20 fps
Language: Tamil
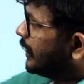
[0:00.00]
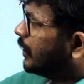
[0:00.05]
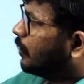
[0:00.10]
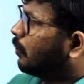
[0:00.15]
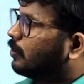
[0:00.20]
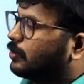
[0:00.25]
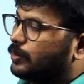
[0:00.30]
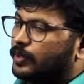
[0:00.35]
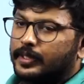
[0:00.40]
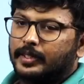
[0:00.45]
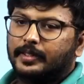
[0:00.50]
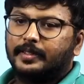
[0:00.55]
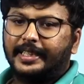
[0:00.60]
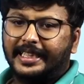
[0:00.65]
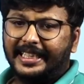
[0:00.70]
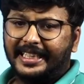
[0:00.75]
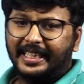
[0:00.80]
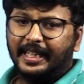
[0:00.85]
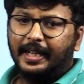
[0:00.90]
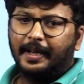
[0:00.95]
ஈக்குவல் டு அந்த
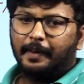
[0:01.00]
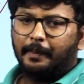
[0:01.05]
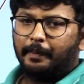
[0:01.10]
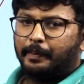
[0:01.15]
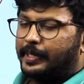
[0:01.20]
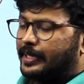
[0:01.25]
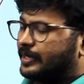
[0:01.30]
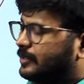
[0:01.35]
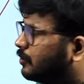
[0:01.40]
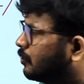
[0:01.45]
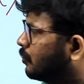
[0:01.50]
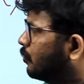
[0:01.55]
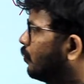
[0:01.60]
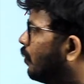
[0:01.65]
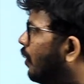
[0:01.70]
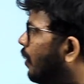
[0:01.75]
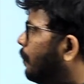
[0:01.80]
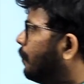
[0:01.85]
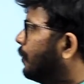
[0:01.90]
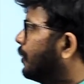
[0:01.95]
சைட் ப்ளஸ்
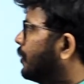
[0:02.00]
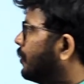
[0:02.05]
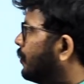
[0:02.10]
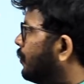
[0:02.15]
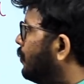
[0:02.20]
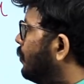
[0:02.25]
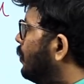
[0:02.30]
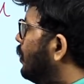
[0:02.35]
டூவாக போயிடும்